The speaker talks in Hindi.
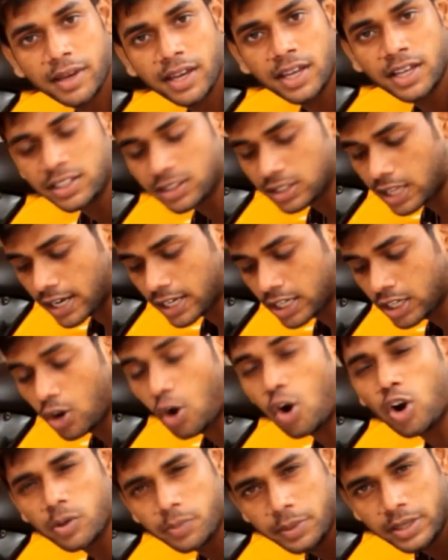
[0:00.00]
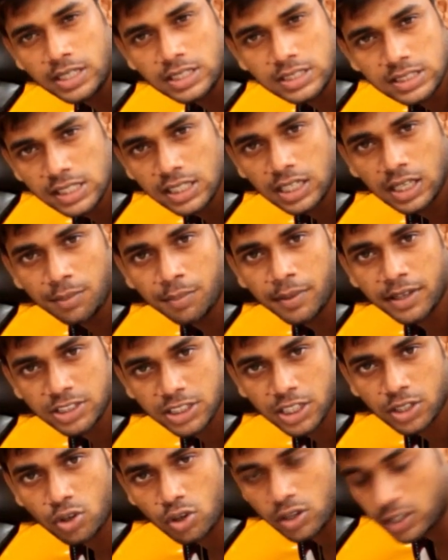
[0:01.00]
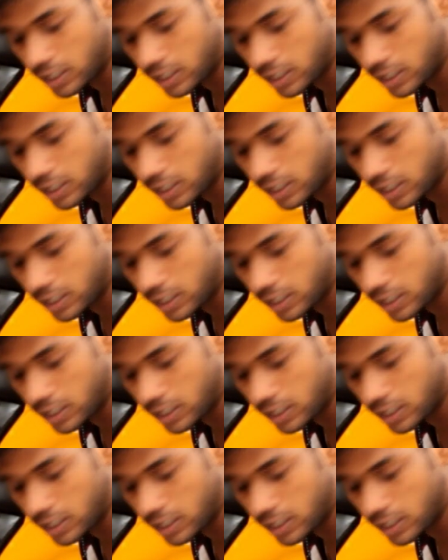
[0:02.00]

में ताकि और भी इजीली मैं चेन को